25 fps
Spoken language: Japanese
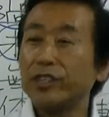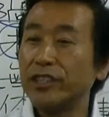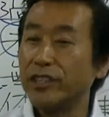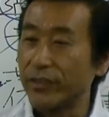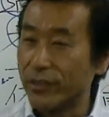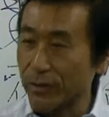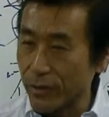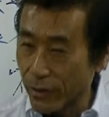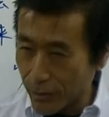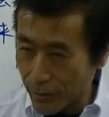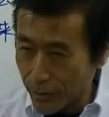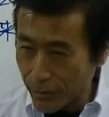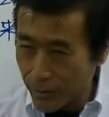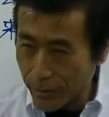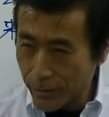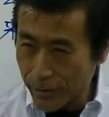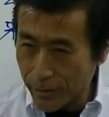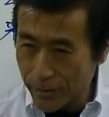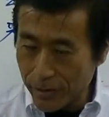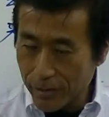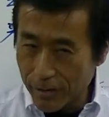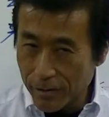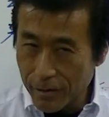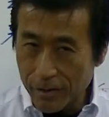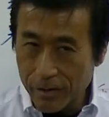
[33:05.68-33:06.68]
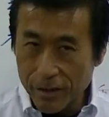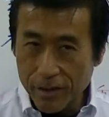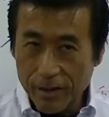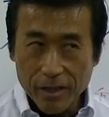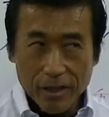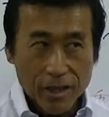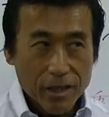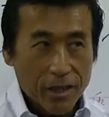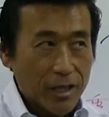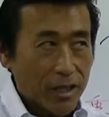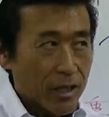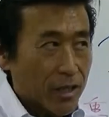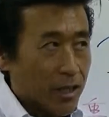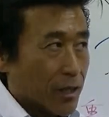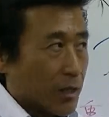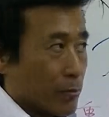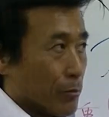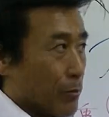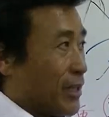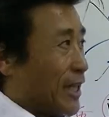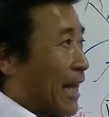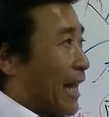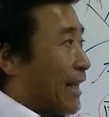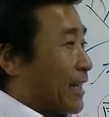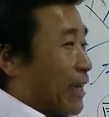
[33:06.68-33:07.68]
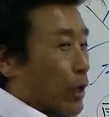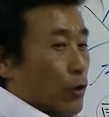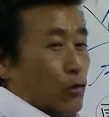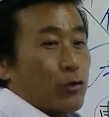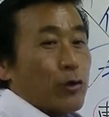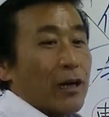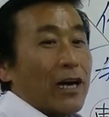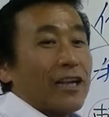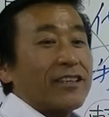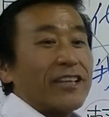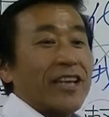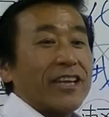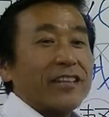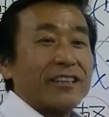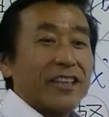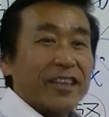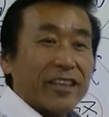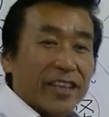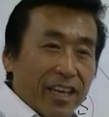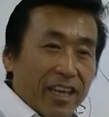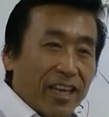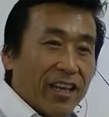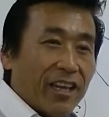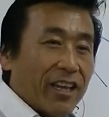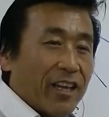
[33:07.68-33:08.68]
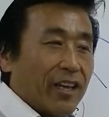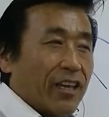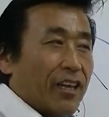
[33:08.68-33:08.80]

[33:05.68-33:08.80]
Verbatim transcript: じする未来が不安になってね